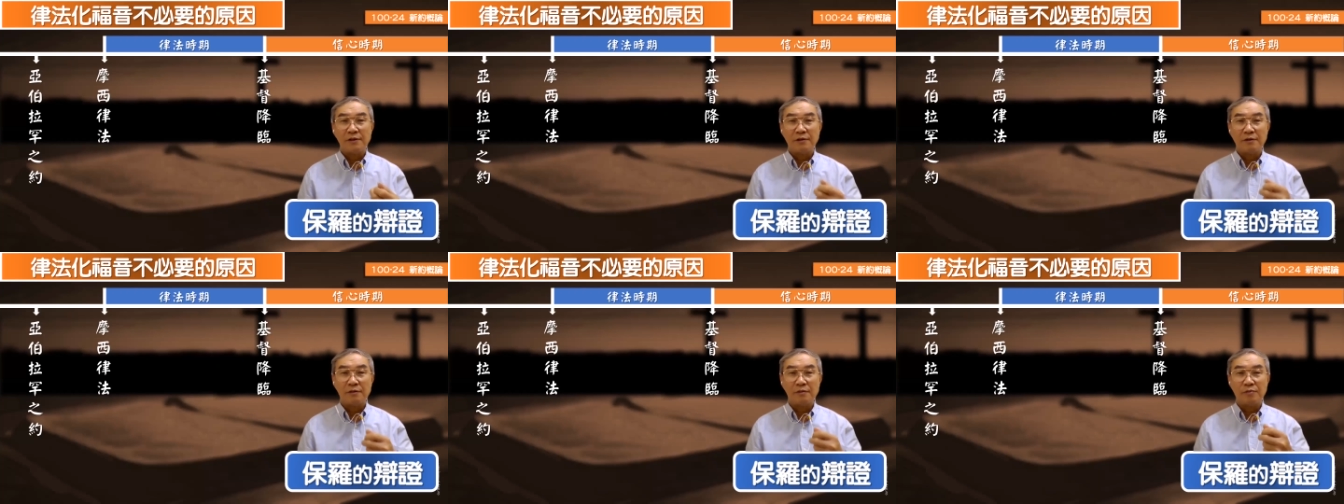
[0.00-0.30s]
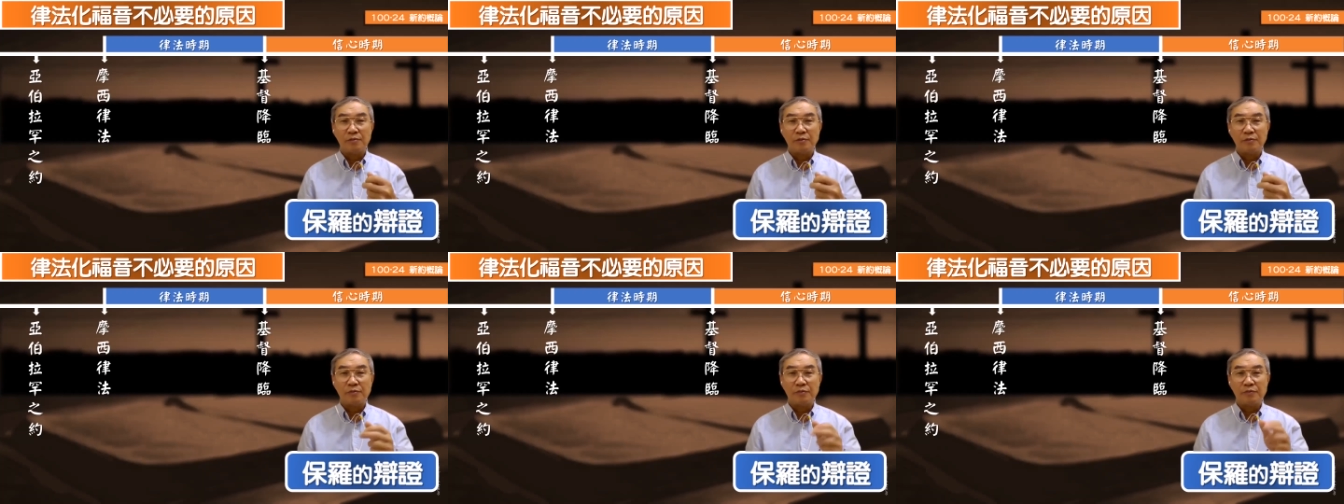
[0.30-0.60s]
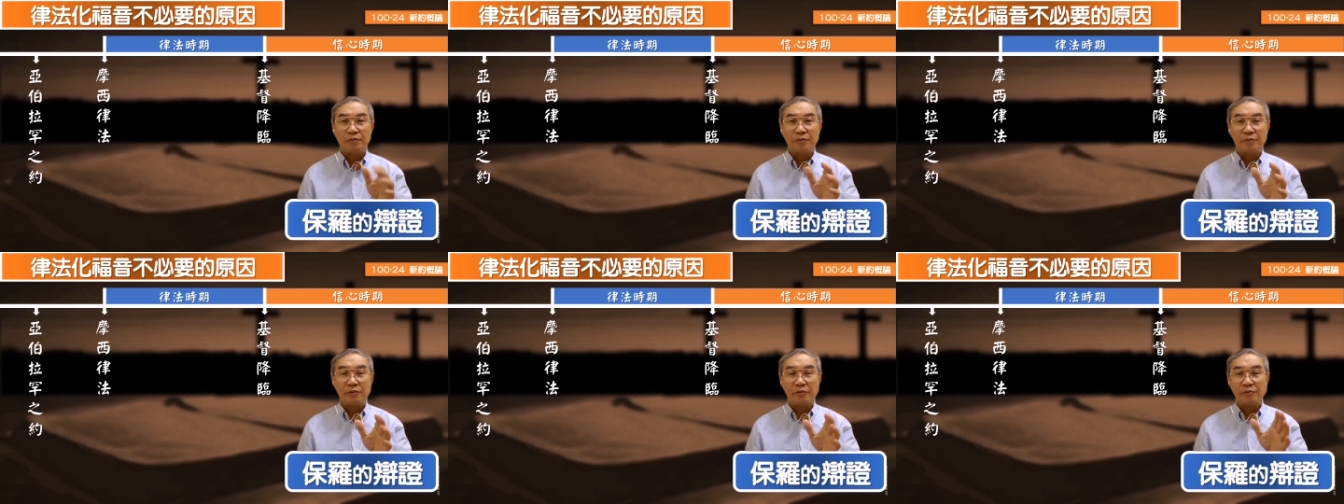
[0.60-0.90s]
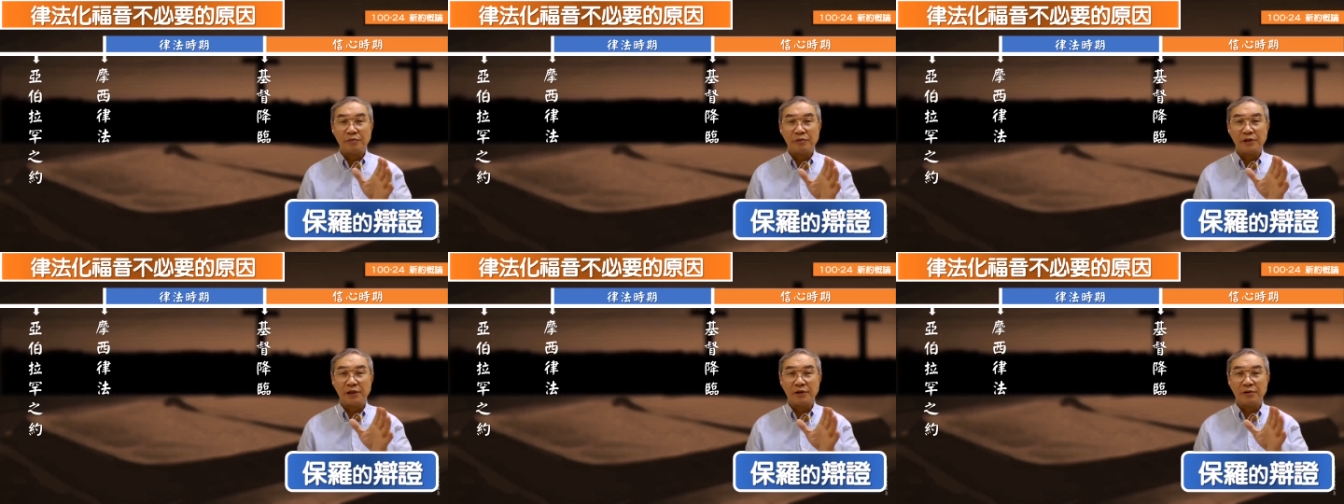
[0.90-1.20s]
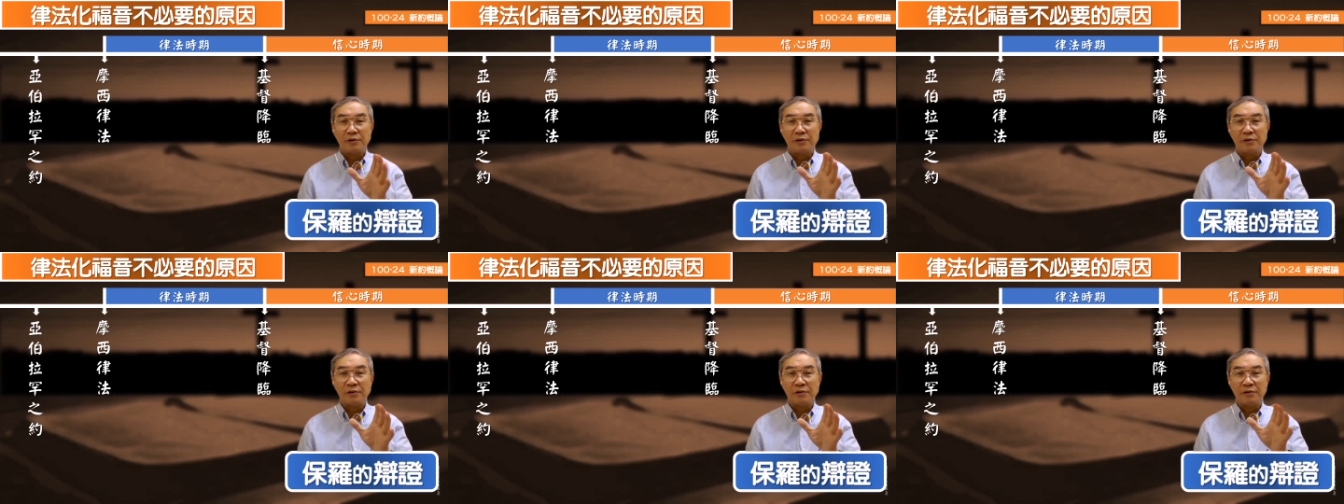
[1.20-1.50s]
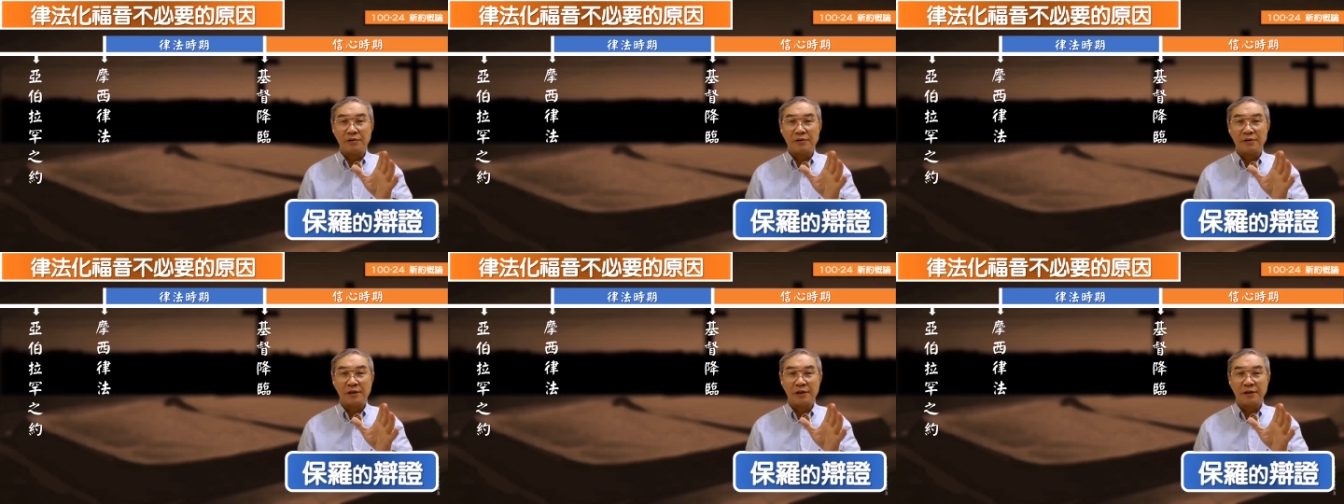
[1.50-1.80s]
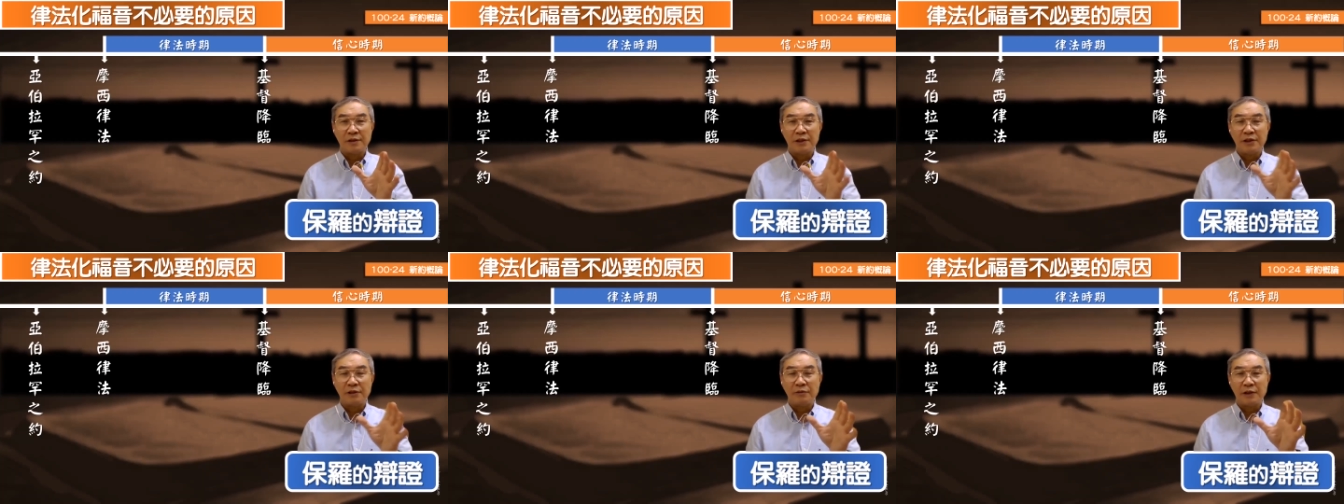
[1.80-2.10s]
我们不不不再受啊
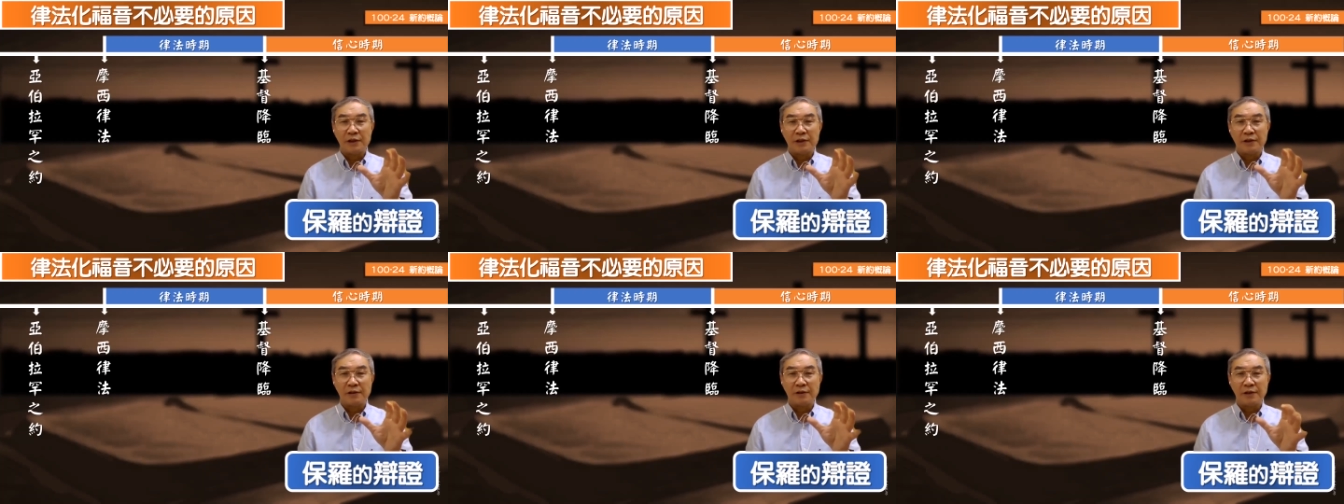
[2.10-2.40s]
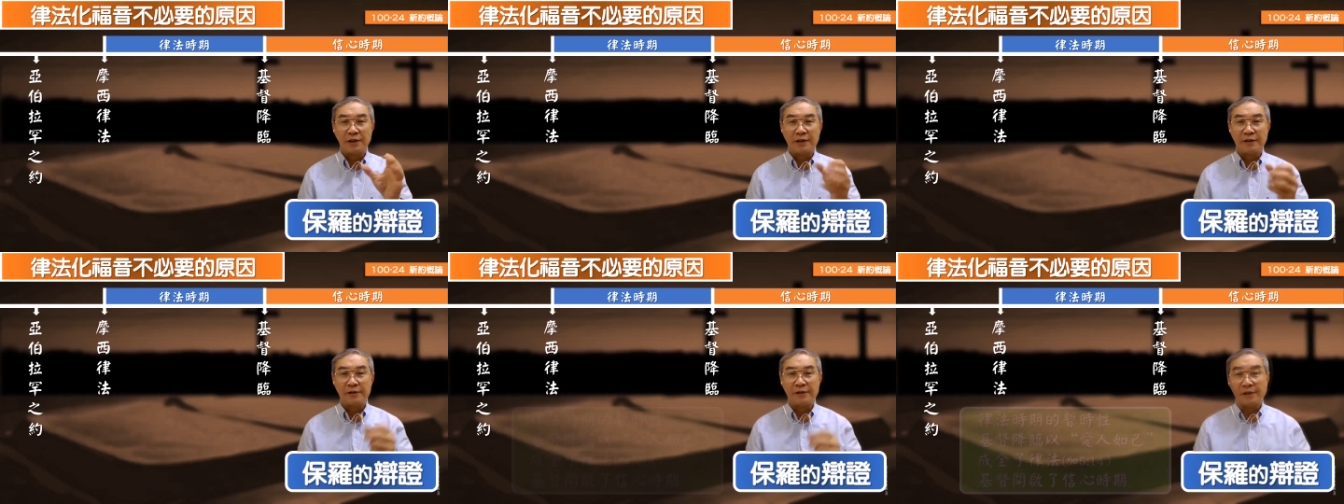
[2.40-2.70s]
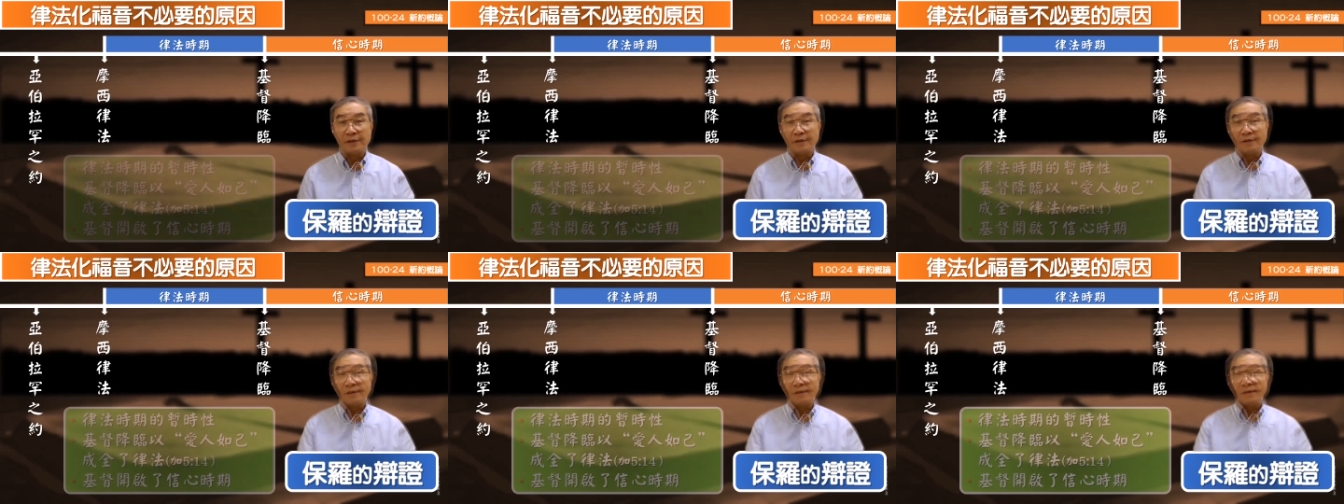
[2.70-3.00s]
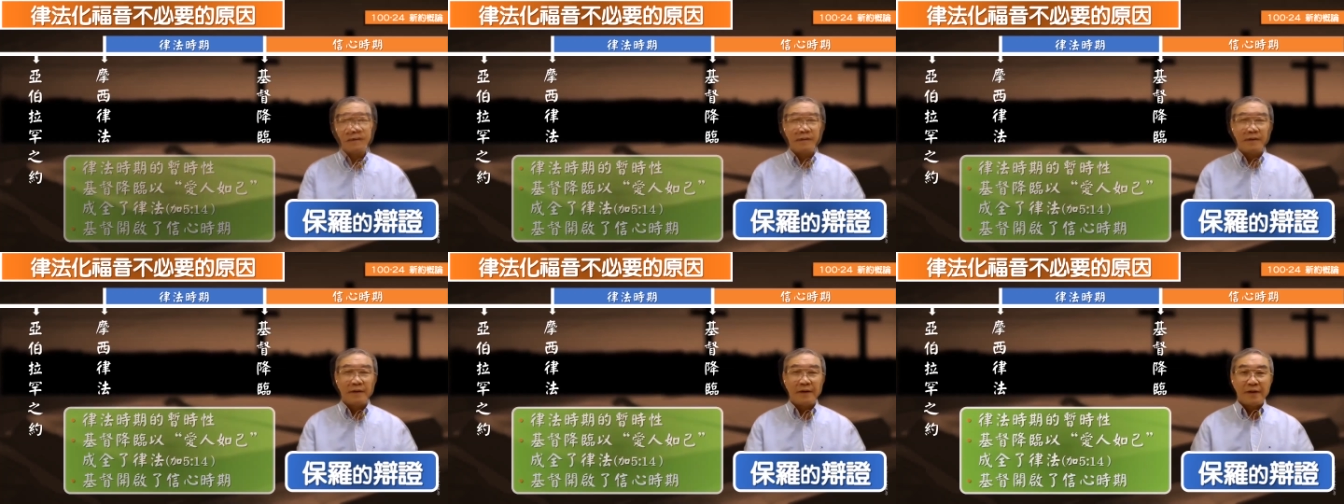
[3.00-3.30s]
立法的啊牵制。